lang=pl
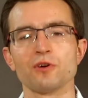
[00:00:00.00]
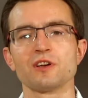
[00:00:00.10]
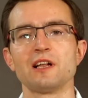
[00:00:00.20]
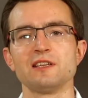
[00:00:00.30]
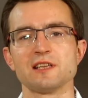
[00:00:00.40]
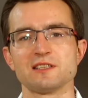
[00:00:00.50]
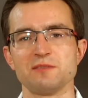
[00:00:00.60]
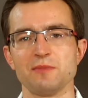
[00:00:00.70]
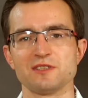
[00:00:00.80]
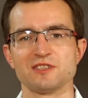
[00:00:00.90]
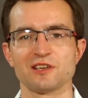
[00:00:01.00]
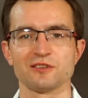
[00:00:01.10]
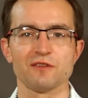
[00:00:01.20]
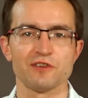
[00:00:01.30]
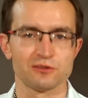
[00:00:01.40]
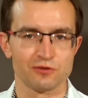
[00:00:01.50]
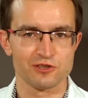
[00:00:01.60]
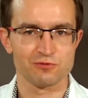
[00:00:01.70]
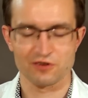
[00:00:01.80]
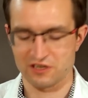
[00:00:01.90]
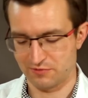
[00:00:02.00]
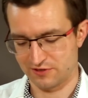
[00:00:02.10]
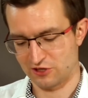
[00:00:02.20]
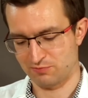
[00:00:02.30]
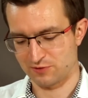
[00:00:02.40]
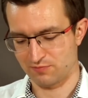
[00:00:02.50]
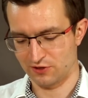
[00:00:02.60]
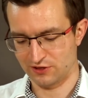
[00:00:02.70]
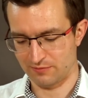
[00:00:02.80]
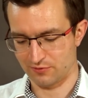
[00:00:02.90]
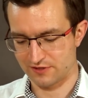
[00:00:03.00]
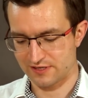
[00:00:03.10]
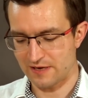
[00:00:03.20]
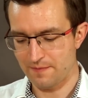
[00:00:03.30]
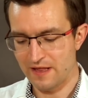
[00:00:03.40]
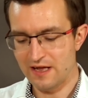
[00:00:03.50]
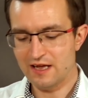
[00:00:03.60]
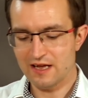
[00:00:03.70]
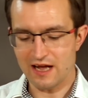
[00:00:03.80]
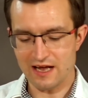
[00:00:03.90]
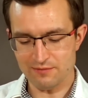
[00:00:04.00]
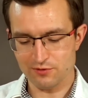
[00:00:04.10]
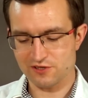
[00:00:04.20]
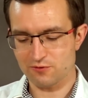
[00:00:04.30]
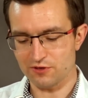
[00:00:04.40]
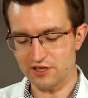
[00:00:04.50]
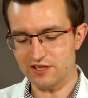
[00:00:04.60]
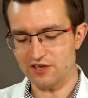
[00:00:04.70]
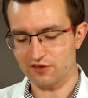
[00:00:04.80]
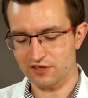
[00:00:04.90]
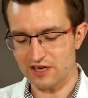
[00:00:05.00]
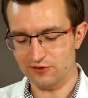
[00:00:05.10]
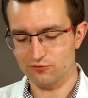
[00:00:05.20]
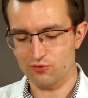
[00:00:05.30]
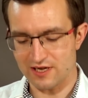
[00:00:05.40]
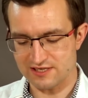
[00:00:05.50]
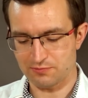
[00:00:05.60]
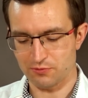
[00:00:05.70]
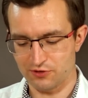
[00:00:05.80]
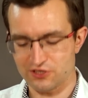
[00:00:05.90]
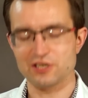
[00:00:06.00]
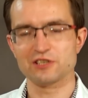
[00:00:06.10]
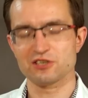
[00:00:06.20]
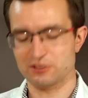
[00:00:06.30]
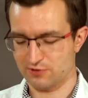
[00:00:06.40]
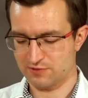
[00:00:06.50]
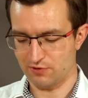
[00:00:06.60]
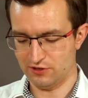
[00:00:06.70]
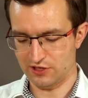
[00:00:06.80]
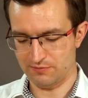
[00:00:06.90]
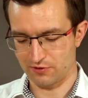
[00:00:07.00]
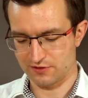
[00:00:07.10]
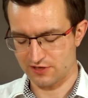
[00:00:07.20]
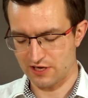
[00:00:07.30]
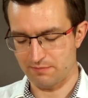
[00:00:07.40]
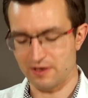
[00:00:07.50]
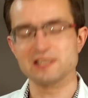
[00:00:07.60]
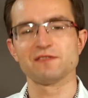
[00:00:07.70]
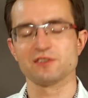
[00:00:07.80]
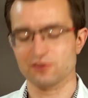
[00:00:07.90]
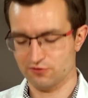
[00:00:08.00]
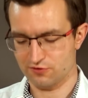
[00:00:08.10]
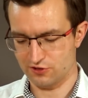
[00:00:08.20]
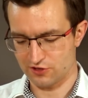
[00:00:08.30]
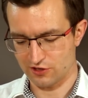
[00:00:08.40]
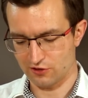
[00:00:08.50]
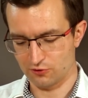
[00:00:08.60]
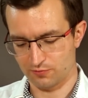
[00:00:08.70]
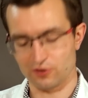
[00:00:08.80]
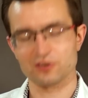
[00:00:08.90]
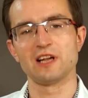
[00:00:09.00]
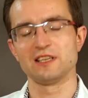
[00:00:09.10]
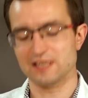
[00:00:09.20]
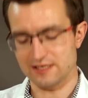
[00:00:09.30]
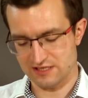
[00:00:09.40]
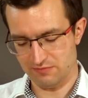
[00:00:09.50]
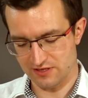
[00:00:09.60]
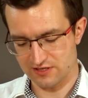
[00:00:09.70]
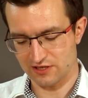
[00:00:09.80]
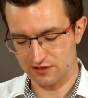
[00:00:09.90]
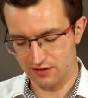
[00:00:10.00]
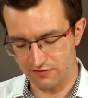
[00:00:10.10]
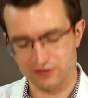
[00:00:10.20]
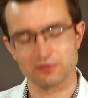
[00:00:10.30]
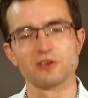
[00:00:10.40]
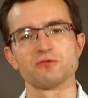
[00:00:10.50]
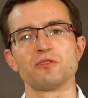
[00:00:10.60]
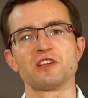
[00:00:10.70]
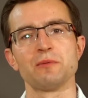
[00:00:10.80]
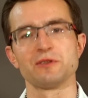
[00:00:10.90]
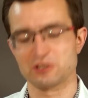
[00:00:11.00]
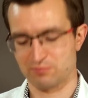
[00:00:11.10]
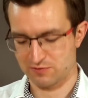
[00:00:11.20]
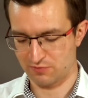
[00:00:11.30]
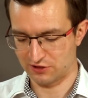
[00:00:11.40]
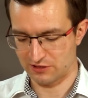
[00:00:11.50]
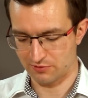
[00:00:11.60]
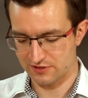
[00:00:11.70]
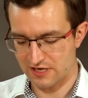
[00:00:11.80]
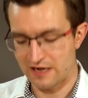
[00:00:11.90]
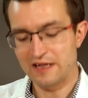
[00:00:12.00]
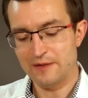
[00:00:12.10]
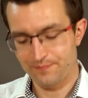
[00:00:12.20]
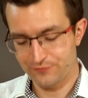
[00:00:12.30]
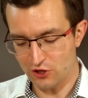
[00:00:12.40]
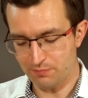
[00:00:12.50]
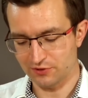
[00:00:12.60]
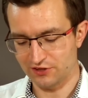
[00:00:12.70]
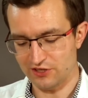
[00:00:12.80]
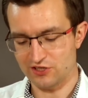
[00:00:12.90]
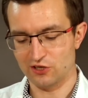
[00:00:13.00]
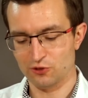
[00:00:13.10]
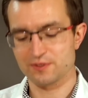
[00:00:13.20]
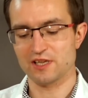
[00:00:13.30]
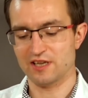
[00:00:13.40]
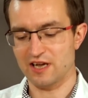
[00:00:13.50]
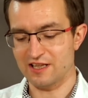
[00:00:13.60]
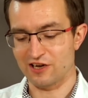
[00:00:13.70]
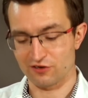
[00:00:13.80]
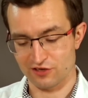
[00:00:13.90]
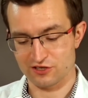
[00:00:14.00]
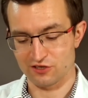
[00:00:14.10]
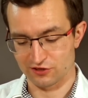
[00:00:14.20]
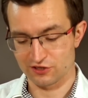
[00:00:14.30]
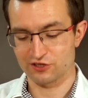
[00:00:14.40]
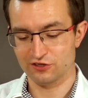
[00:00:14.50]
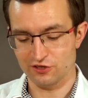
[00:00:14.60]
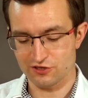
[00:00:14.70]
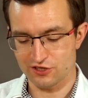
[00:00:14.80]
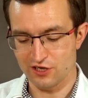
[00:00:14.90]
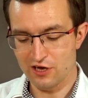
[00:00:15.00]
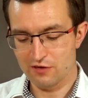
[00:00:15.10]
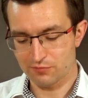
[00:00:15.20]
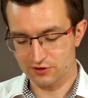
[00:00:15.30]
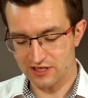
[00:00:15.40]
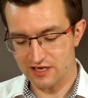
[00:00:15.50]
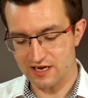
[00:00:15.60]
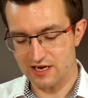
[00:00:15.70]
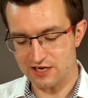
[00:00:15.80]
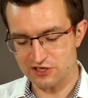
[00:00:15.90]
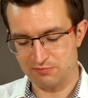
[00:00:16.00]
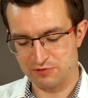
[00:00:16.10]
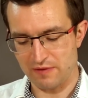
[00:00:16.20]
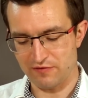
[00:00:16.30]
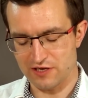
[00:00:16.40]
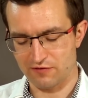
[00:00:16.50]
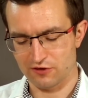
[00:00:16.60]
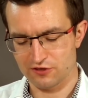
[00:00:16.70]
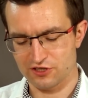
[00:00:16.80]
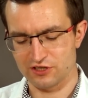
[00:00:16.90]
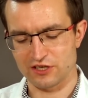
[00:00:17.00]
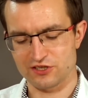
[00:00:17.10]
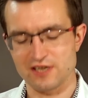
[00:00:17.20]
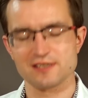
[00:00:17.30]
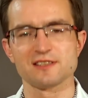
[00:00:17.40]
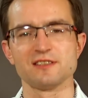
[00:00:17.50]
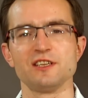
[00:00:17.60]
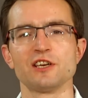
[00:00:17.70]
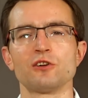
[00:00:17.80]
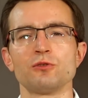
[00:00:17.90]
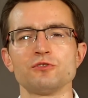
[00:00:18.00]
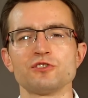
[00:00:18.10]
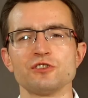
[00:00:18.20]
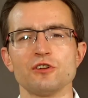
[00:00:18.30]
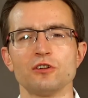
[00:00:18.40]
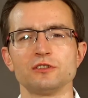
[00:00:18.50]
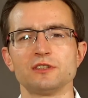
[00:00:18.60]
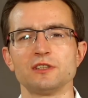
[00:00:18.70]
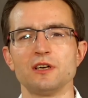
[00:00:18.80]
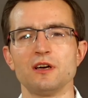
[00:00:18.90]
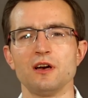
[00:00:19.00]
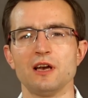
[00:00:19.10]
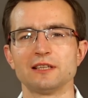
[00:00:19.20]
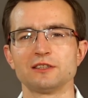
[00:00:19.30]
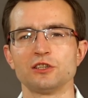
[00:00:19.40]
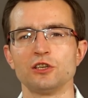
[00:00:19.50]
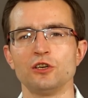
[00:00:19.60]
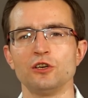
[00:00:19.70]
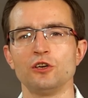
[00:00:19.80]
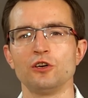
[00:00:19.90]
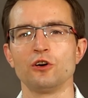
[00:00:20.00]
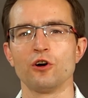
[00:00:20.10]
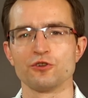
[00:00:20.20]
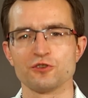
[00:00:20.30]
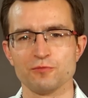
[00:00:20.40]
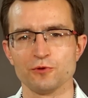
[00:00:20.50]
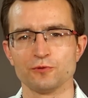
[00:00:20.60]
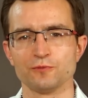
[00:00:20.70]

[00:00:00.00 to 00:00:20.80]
organizacji międzynarodowej, której członkiem jest Rzeczpospolita Polska, albo skłonienie organu władzy publicznej Rzeczypospolitej Polskiej, państwa sojuszniczego lub organizacji międzynarodowej, której członkiem jest Rzeczpospolita Polska, do podjęcia lub zaniechania określonych czynności podlega karze pozbawienia wolności na czas nie krótszy od lat 8.